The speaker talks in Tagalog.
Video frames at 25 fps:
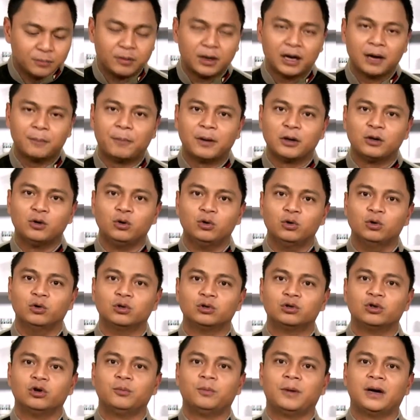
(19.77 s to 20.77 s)
ng mga
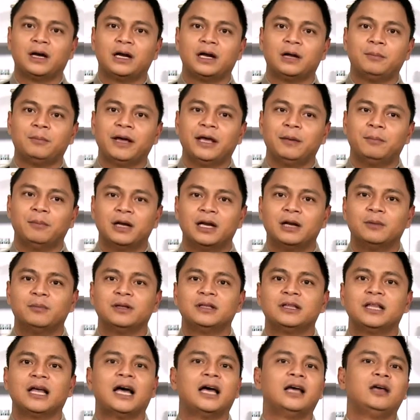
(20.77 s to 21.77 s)
pagluluto para maiba naman
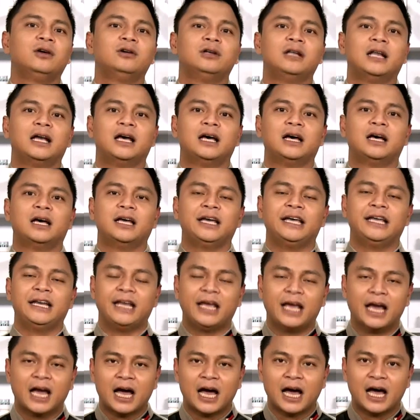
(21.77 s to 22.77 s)
tayo na
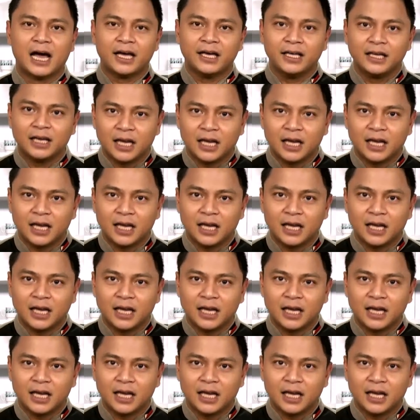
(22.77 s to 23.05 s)
inihahain